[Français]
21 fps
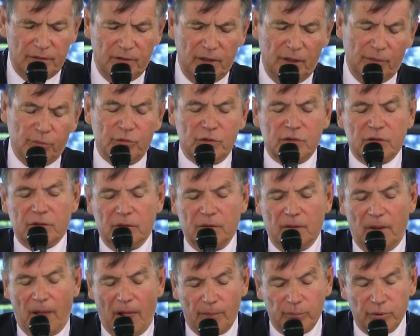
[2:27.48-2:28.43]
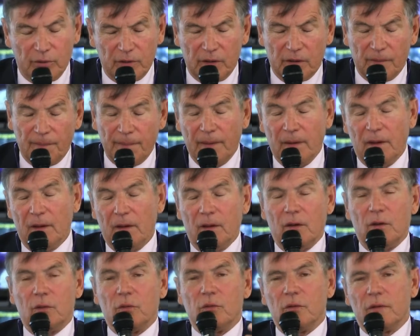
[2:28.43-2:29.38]
hiver, puisque après
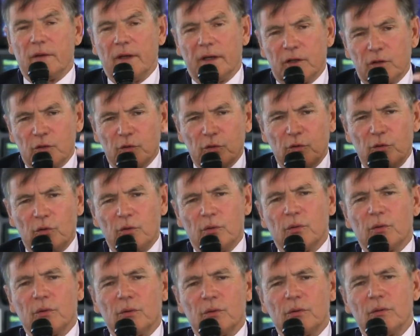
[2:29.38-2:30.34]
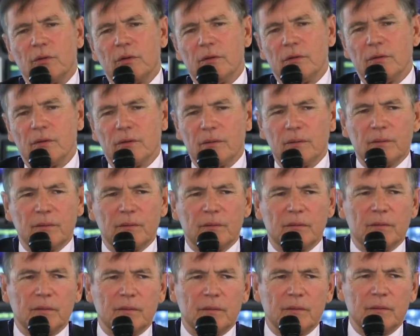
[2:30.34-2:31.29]
une décrue euh,
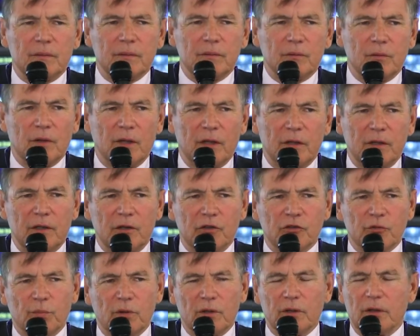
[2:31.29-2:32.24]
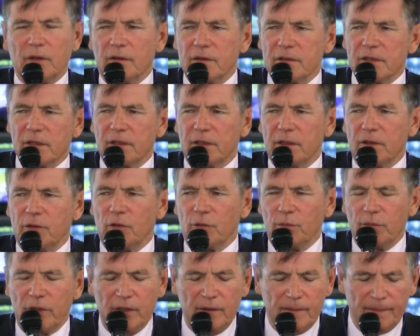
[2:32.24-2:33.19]
de, de, la neige pendant les années
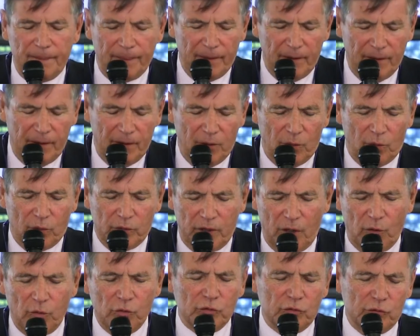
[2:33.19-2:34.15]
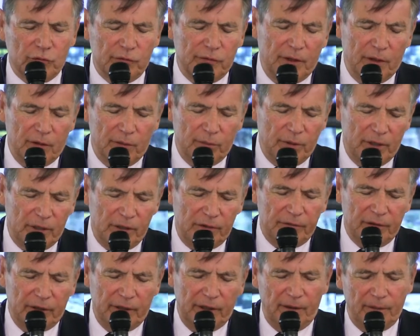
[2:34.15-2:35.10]
2000, on a retrouvé un bel
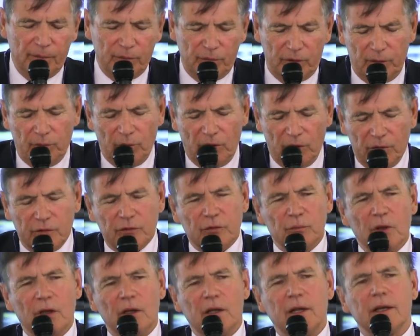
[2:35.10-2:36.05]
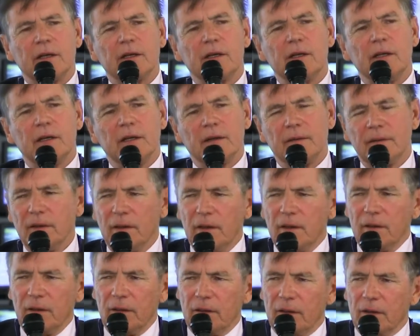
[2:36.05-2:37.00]
hiver, mais malheureusement, à la clé,
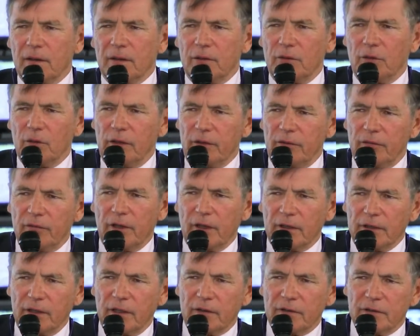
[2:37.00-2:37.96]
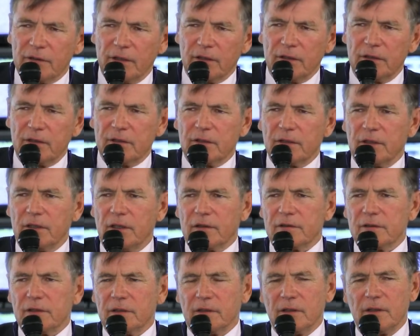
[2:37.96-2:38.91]
euh, de l'hiver, il y a ces risques, il y
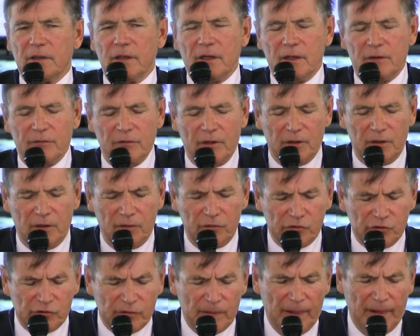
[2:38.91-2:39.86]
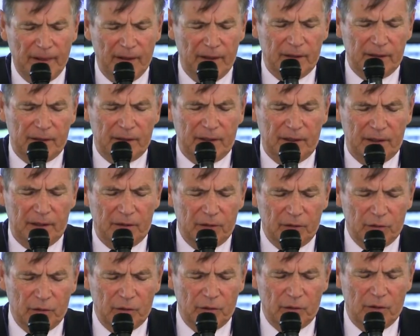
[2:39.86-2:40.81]
a cette avalanche qui
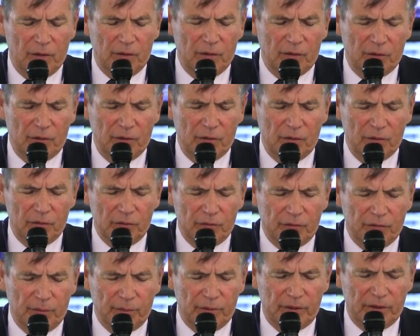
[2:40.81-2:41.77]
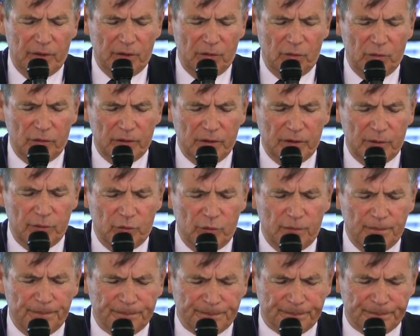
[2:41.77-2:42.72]
euh, euh, nous fait payer un lourd tribut.